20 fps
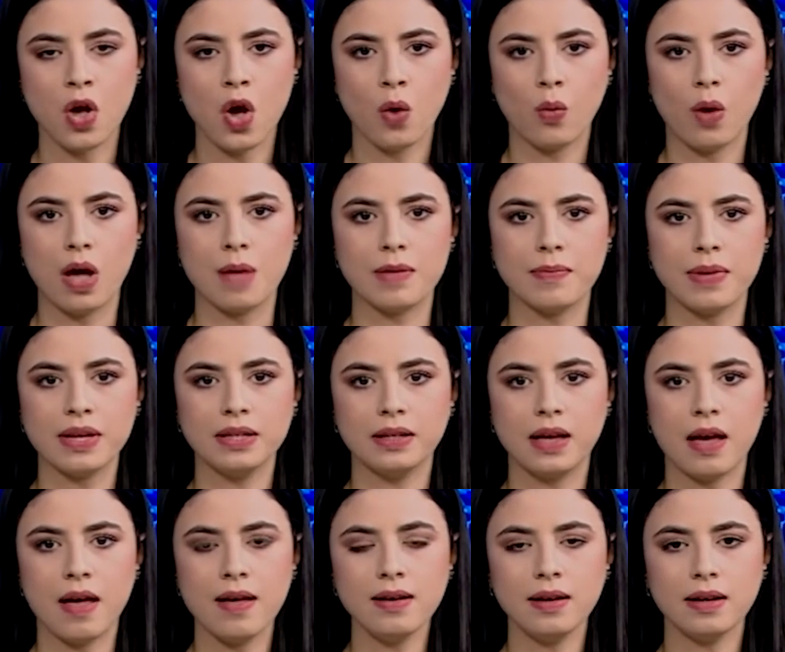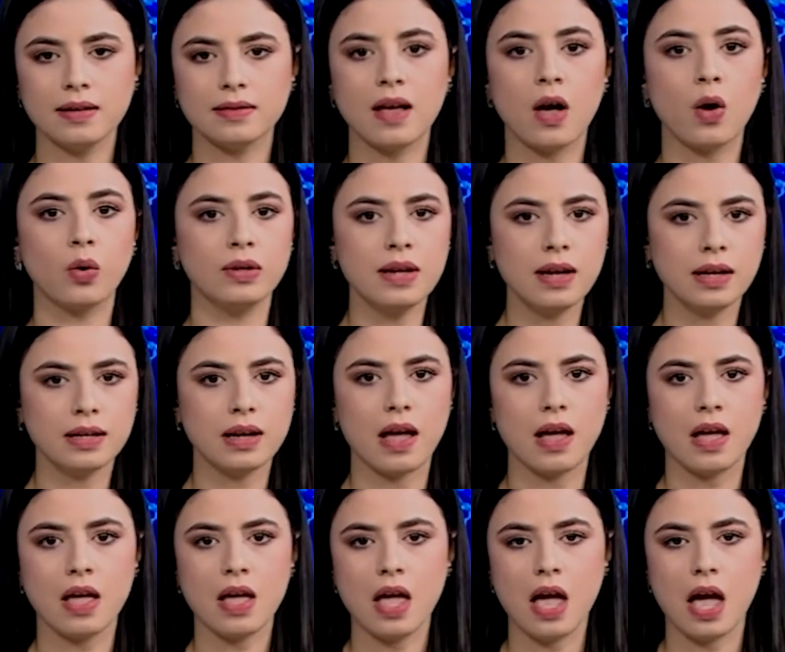ومن بينها قطاع النقل
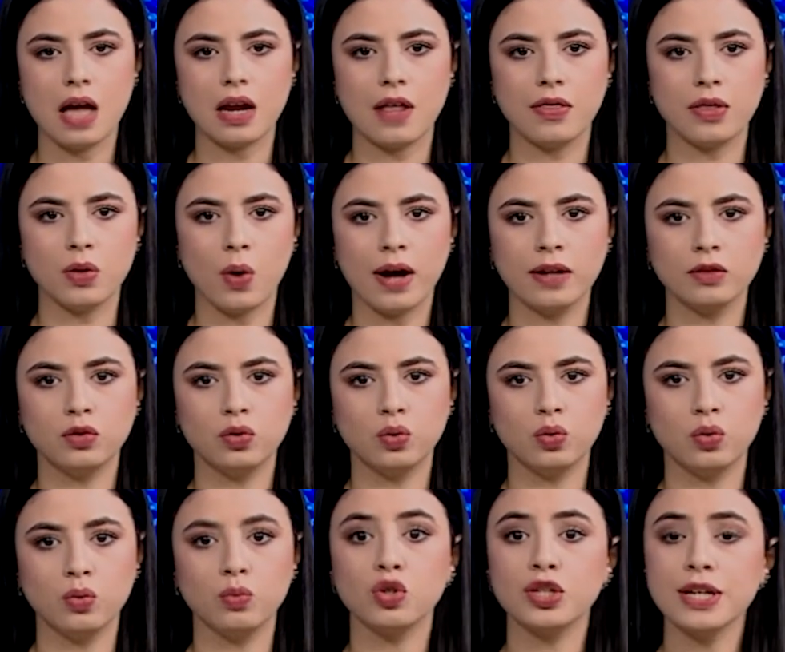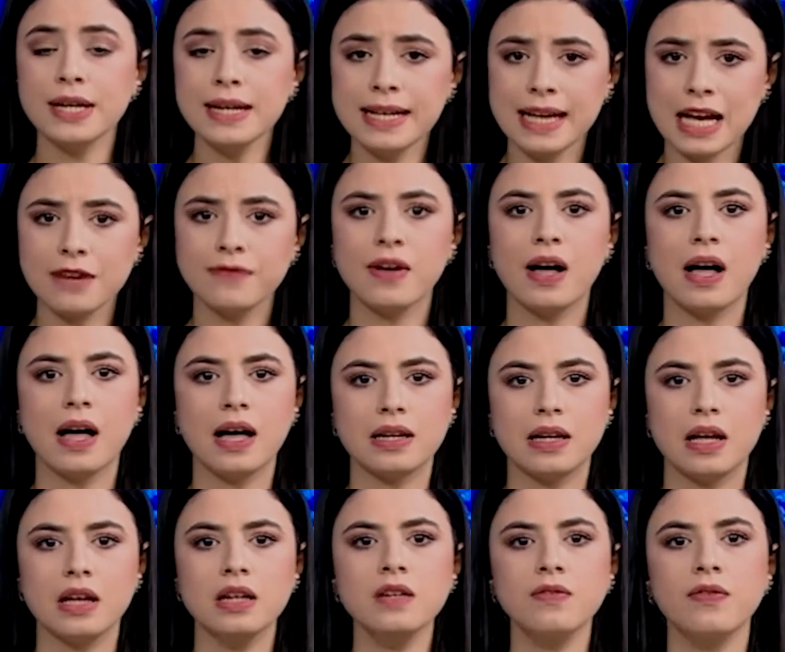الذي يعد مشاركا
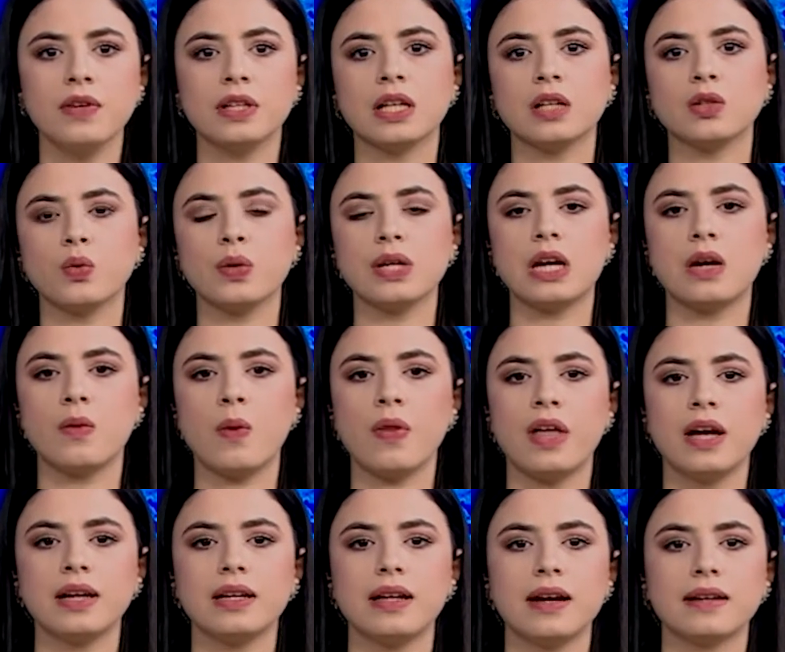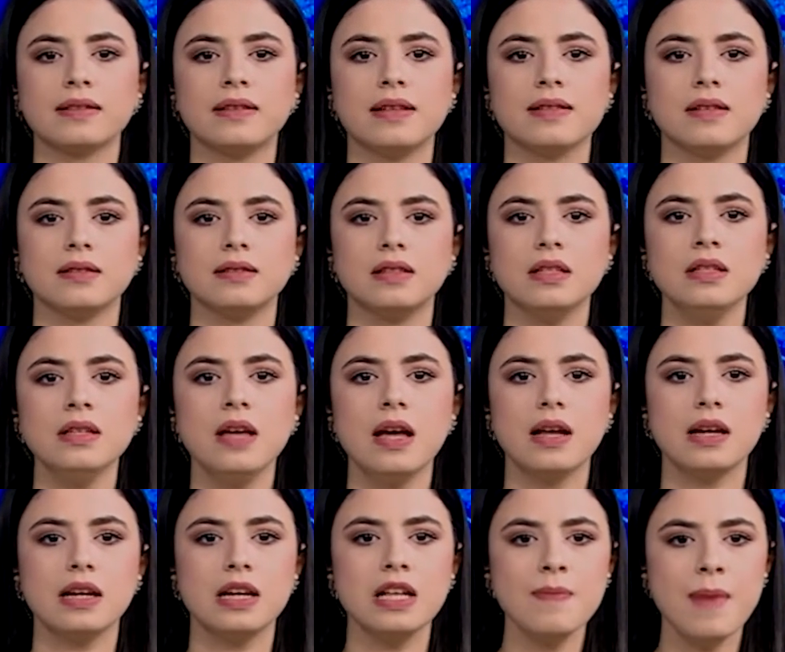فعالا في تطوير الوضع الاقتصادي
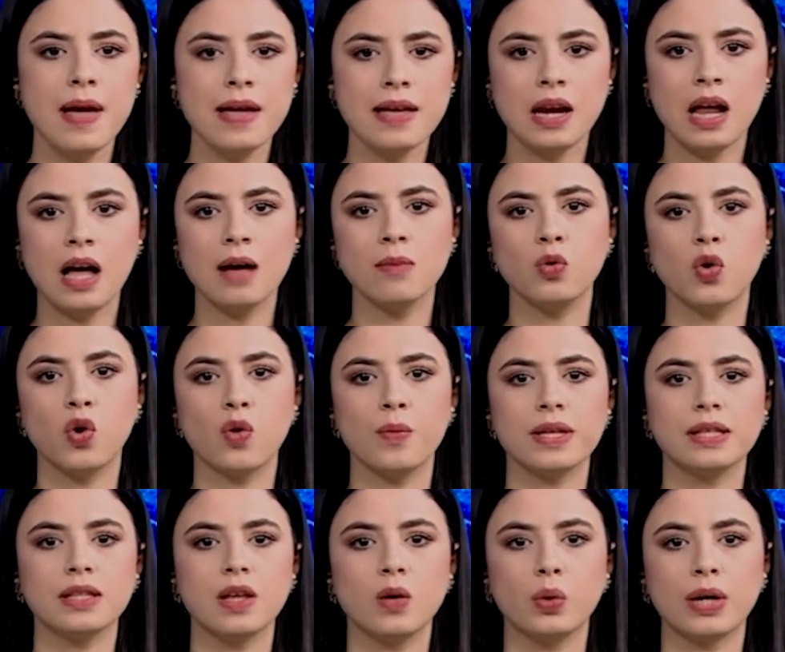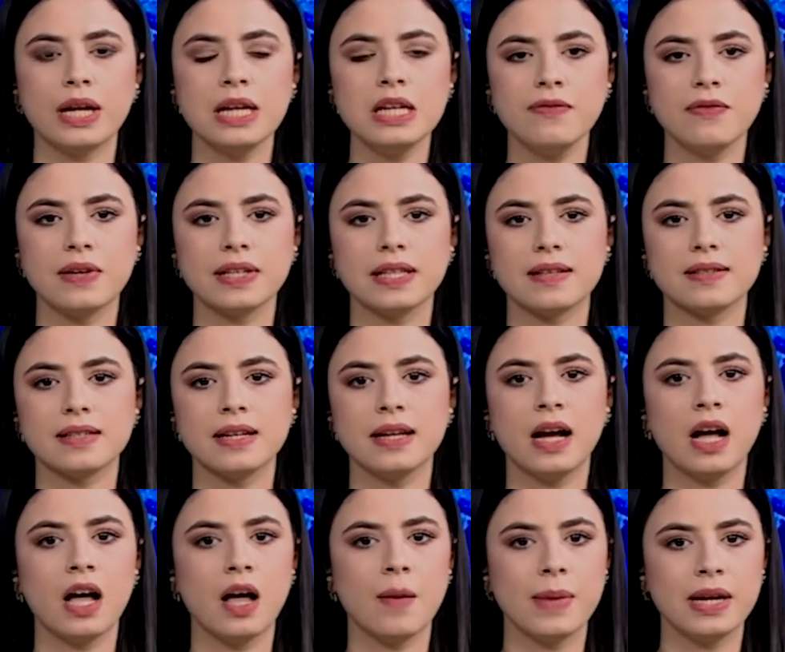لما يلعبه من دور في تسريع
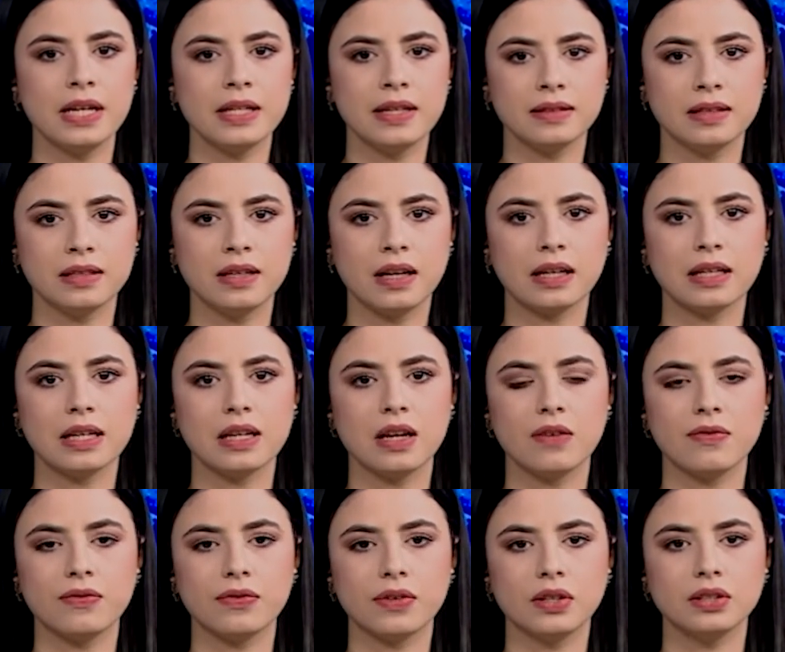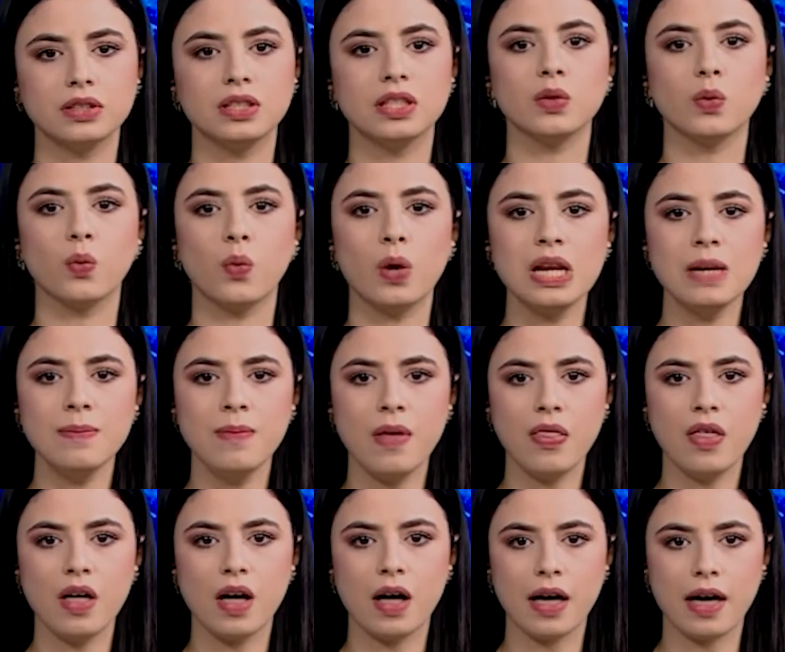عملية نقل الأفراد
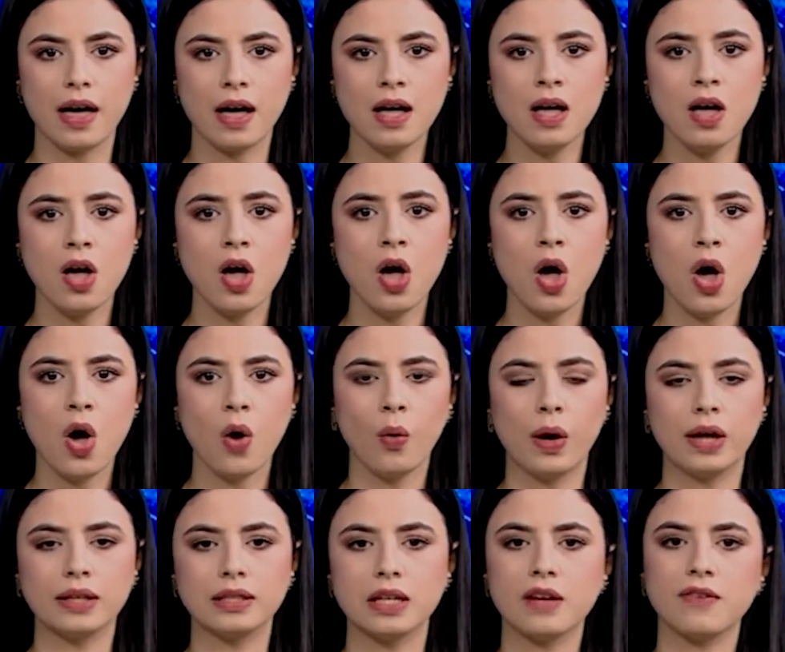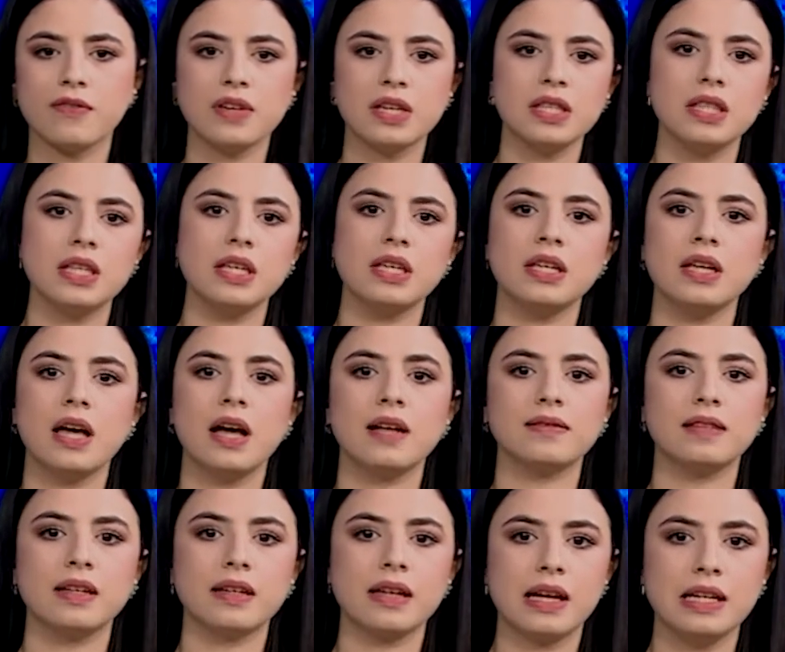والبضائع وتخفيض
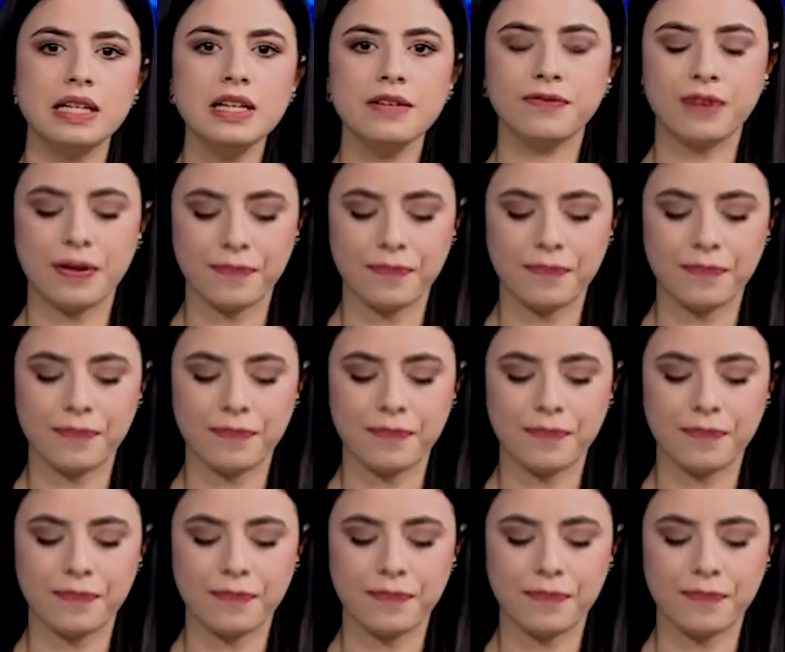التكاليف